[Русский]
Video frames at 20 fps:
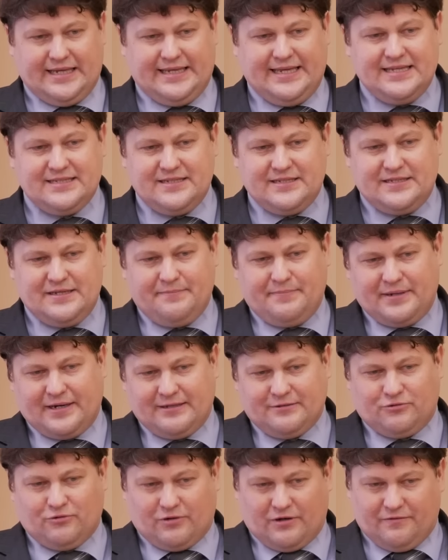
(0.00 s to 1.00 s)
Если
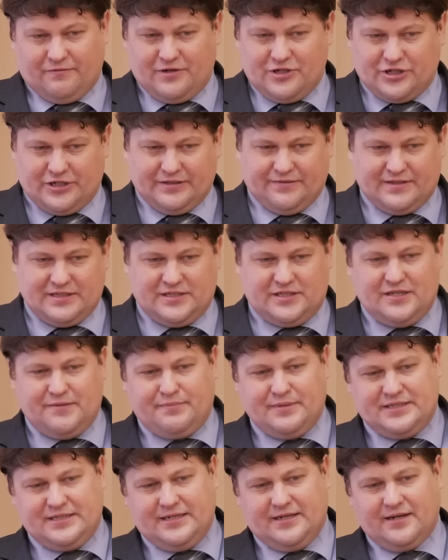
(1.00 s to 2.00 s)
температура выше
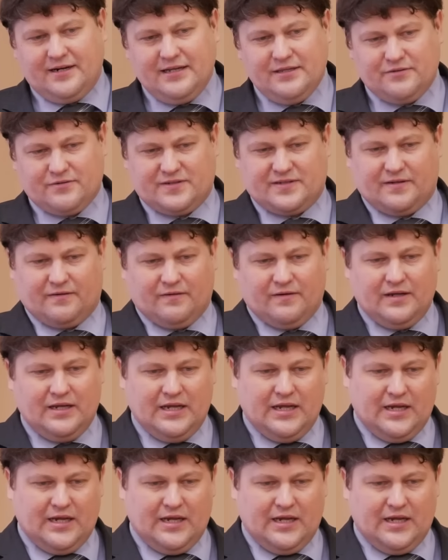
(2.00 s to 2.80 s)
25 градусов,